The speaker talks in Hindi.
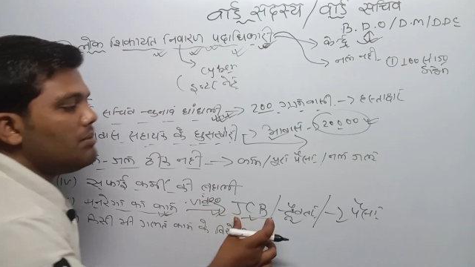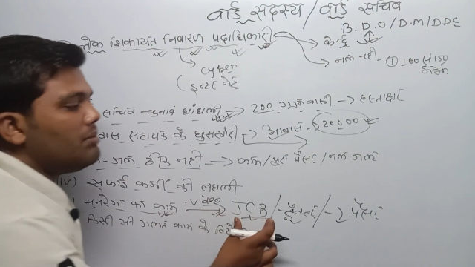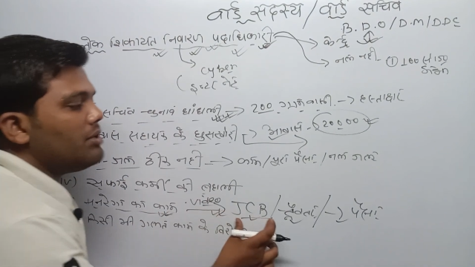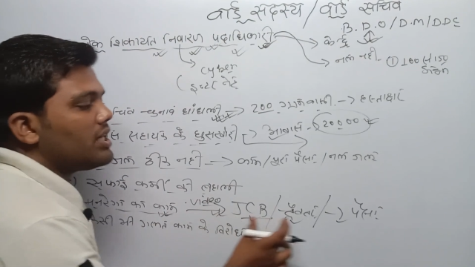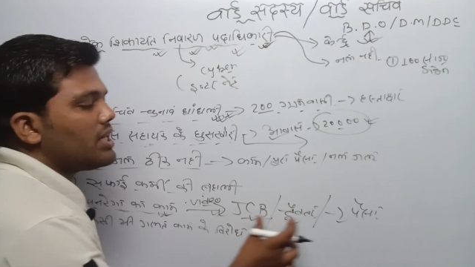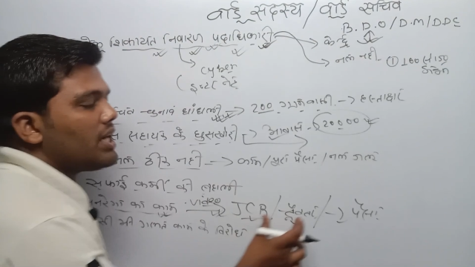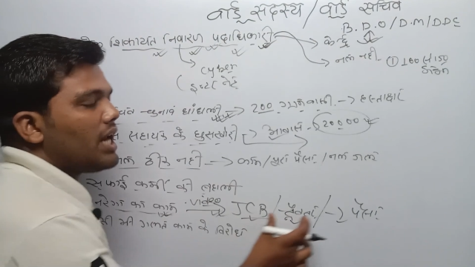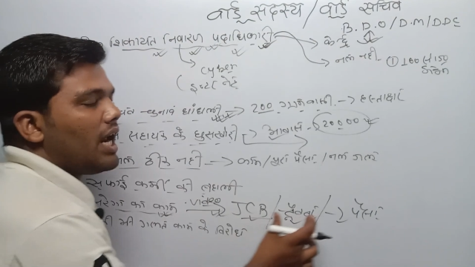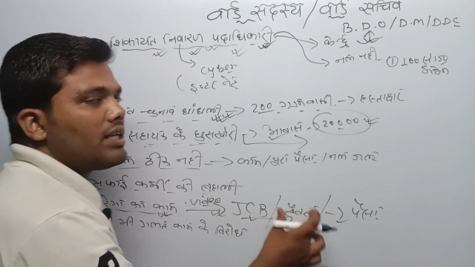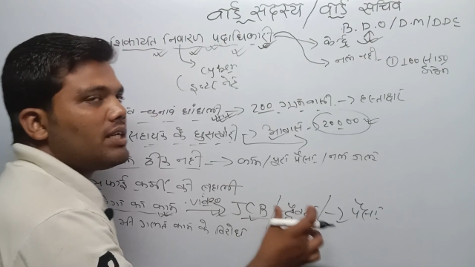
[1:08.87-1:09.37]
भी
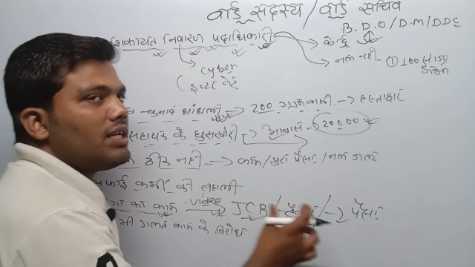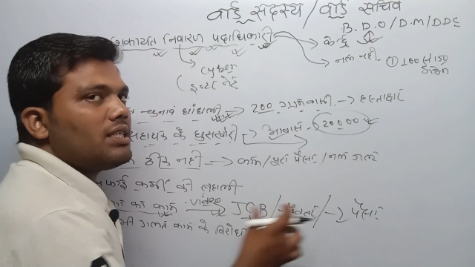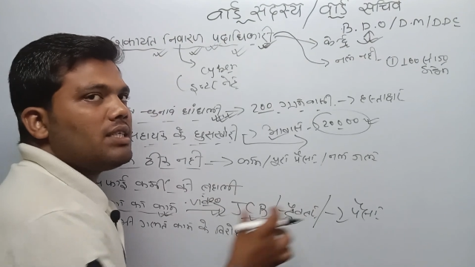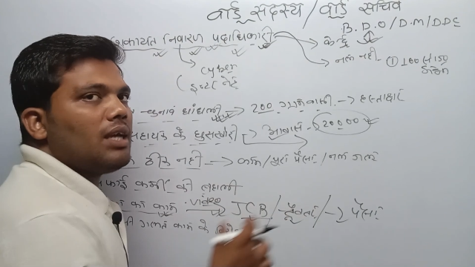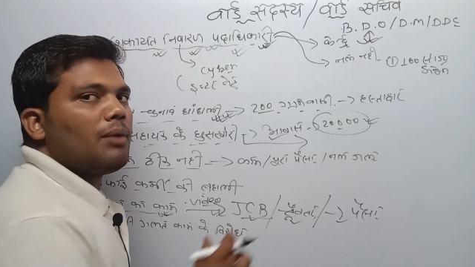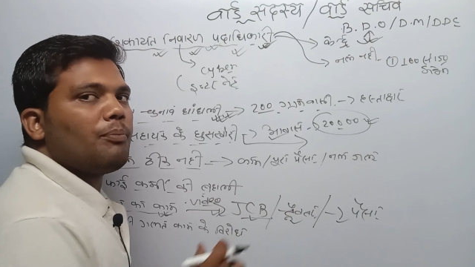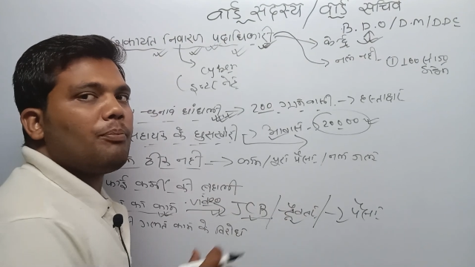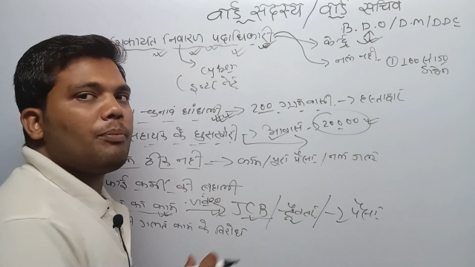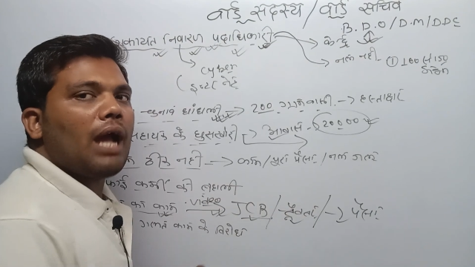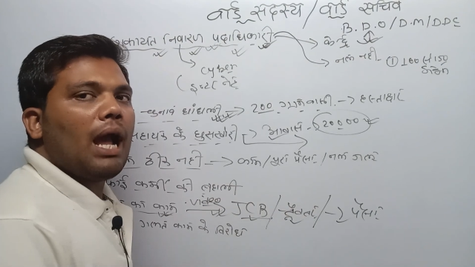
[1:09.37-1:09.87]
ट्रैक्टर
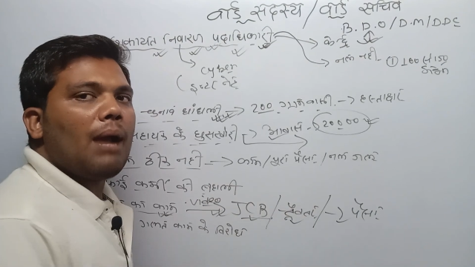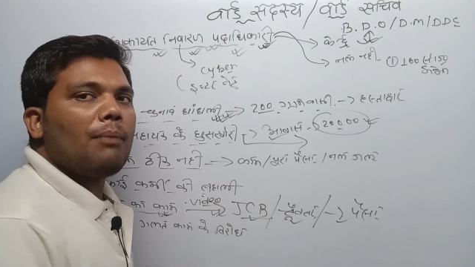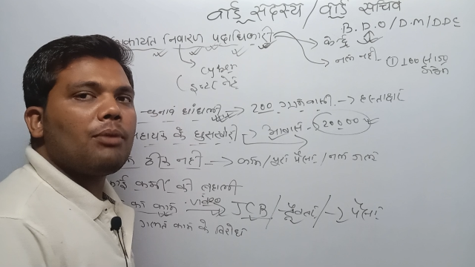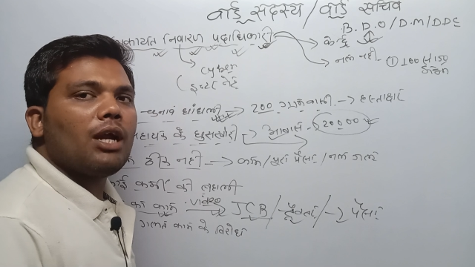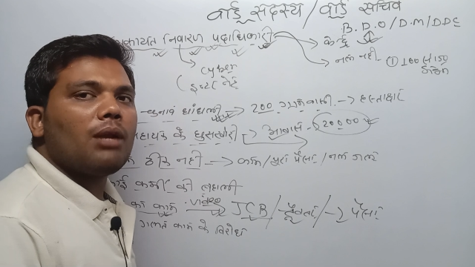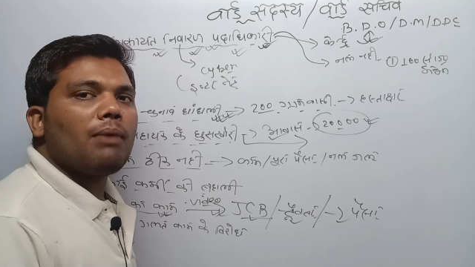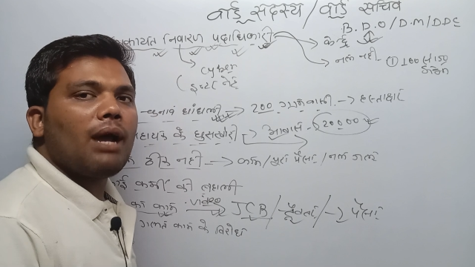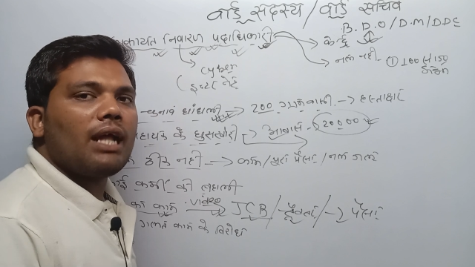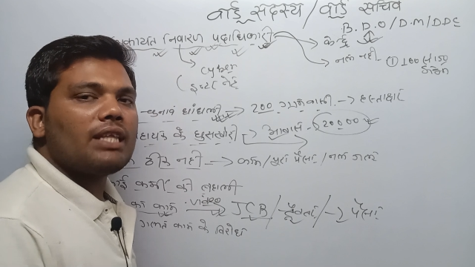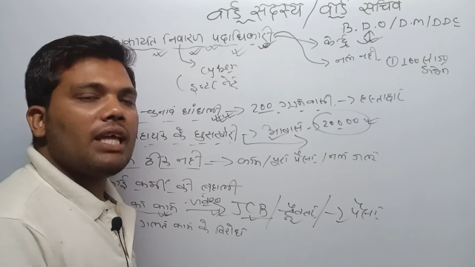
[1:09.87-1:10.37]
से काम
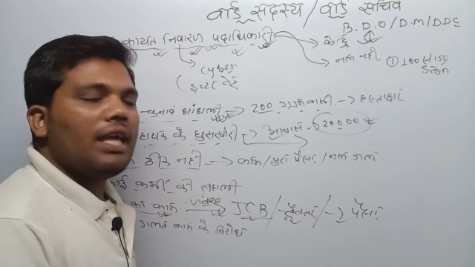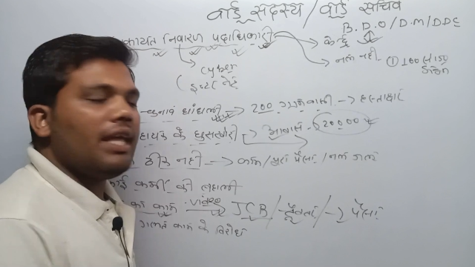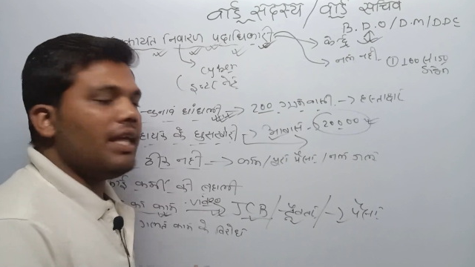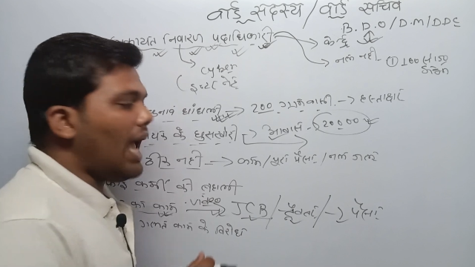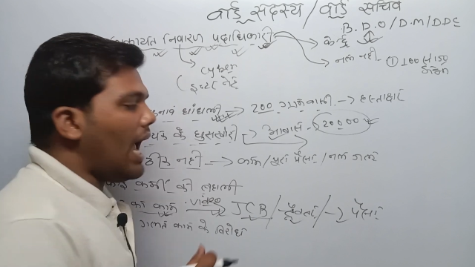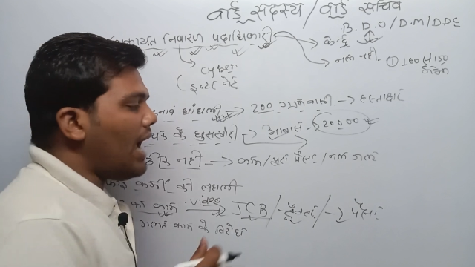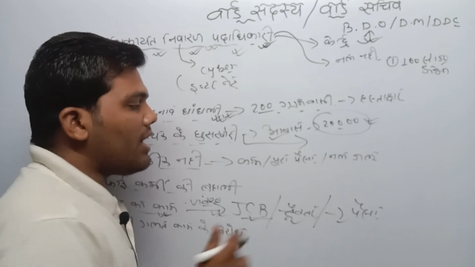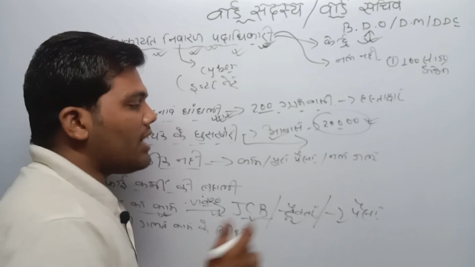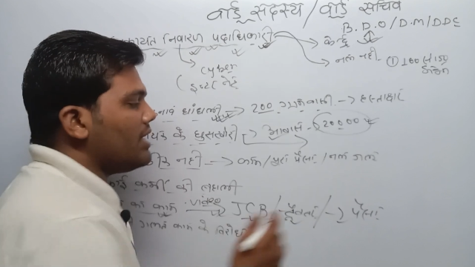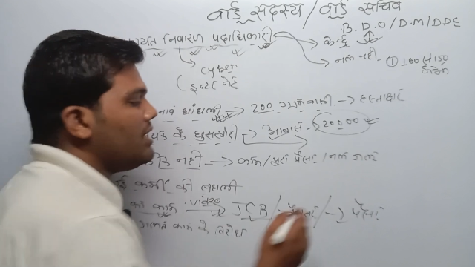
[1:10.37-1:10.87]
करवाते हैं
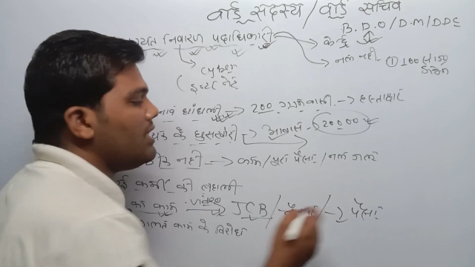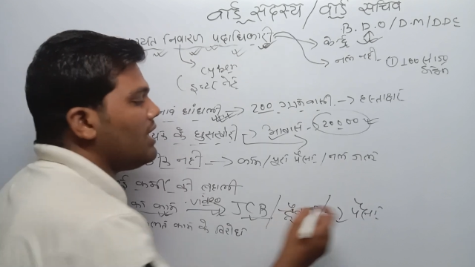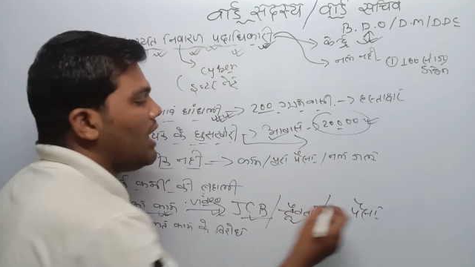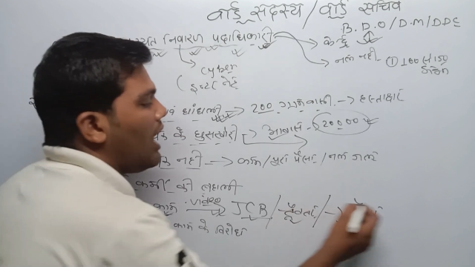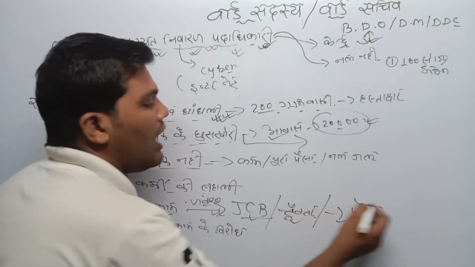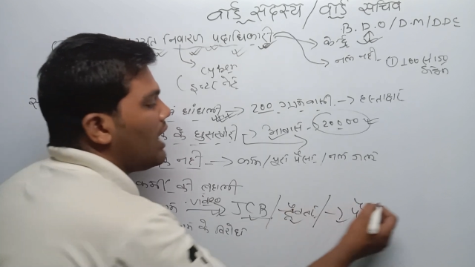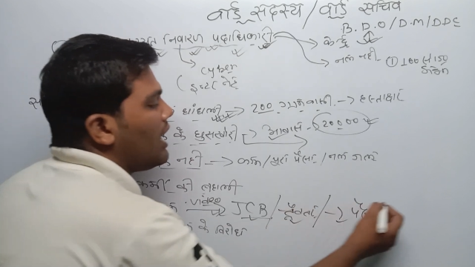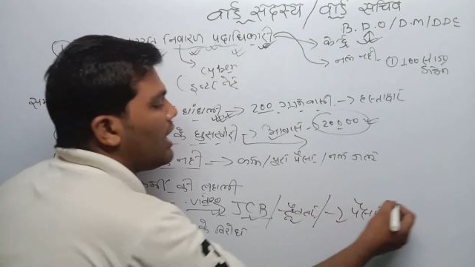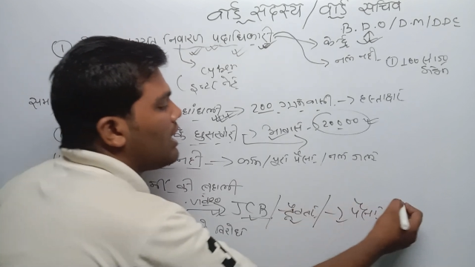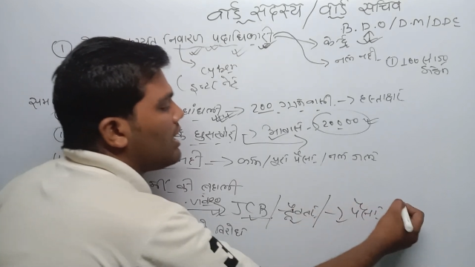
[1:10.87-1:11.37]
या कहीं
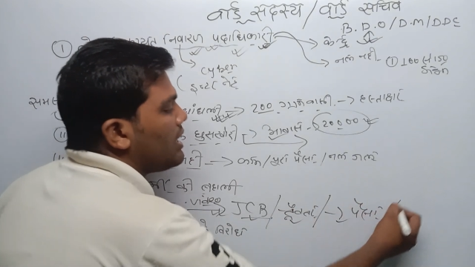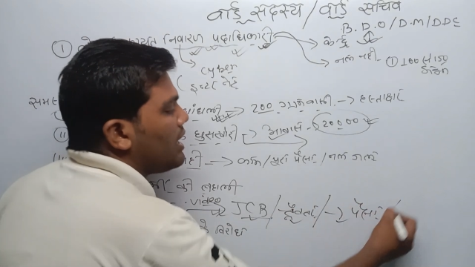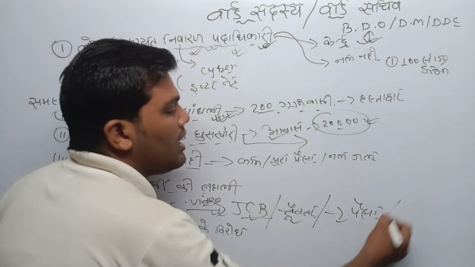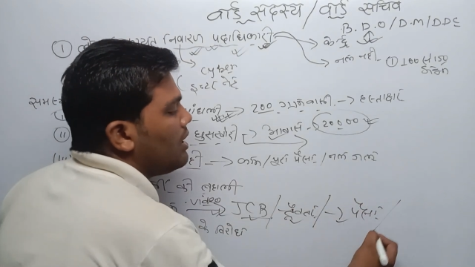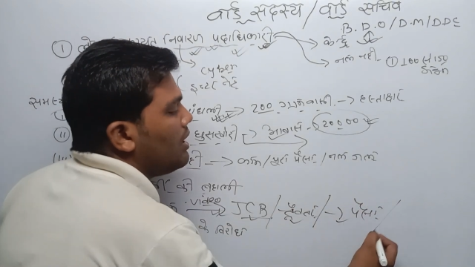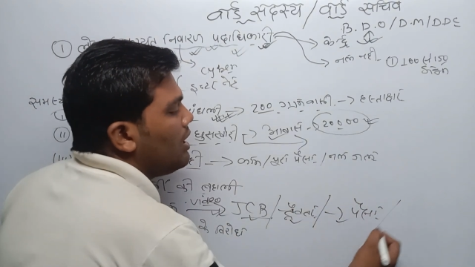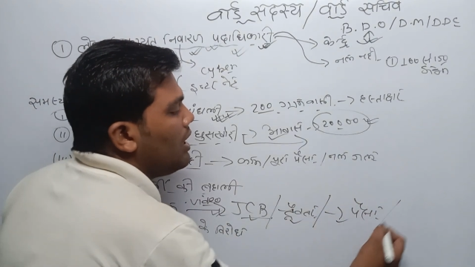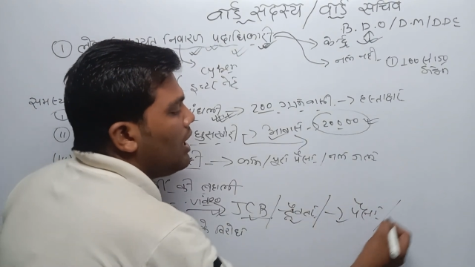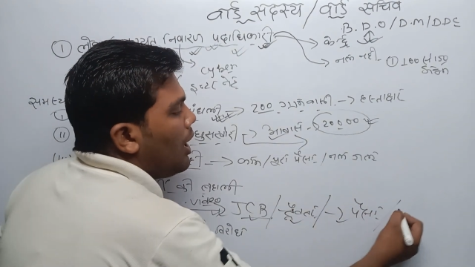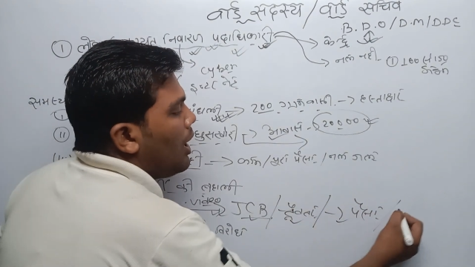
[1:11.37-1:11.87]
अलग के